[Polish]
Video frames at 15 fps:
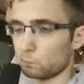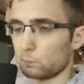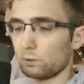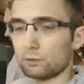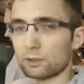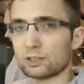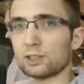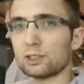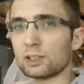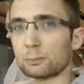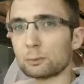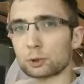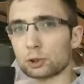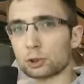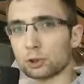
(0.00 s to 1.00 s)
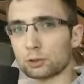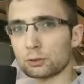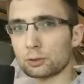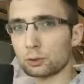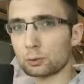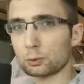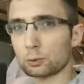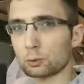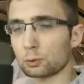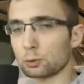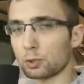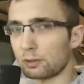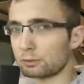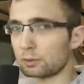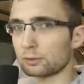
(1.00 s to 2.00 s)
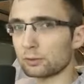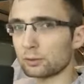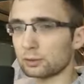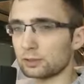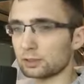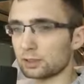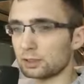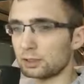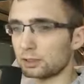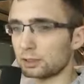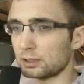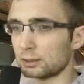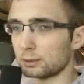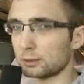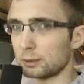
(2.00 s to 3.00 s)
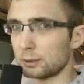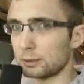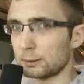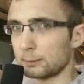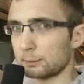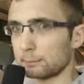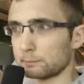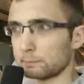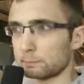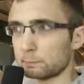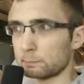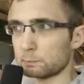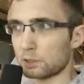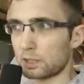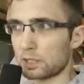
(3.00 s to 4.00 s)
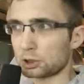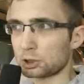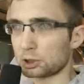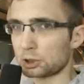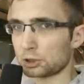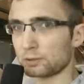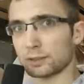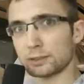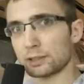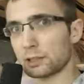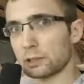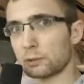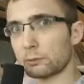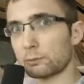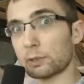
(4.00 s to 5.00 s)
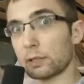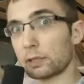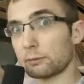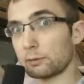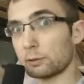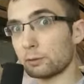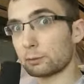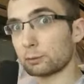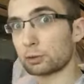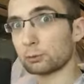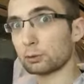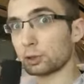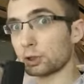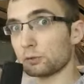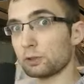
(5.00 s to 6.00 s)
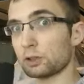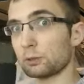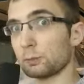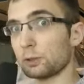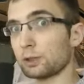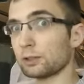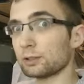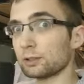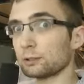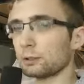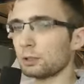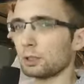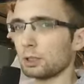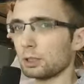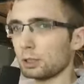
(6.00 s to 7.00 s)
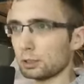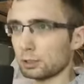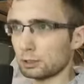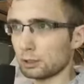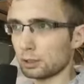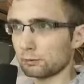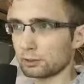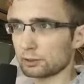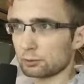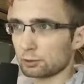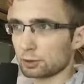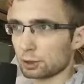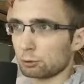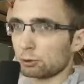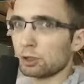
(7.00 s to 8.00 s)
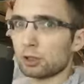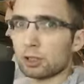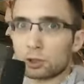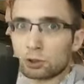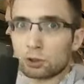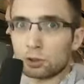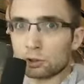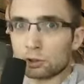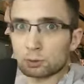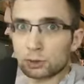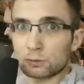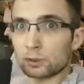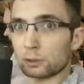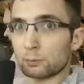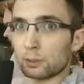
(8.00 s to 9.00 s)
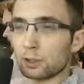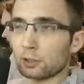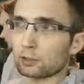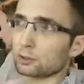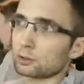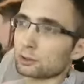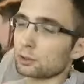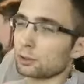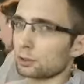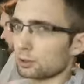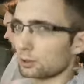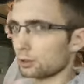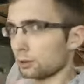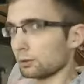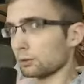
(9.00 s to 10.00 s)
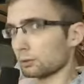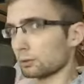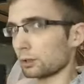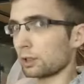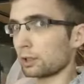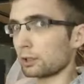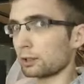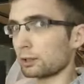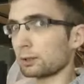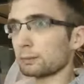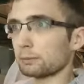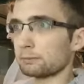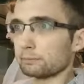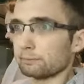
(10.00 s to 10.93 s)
inwestycje poczynione w kierunku After Fall Insanity na razie się nie zwracają, a firma potrzebuje jeszcze więcej pieniędzy i dla inwestorów jest takie, ej, dlaczego jeszcze więcej pieniędzy? No to Nikolas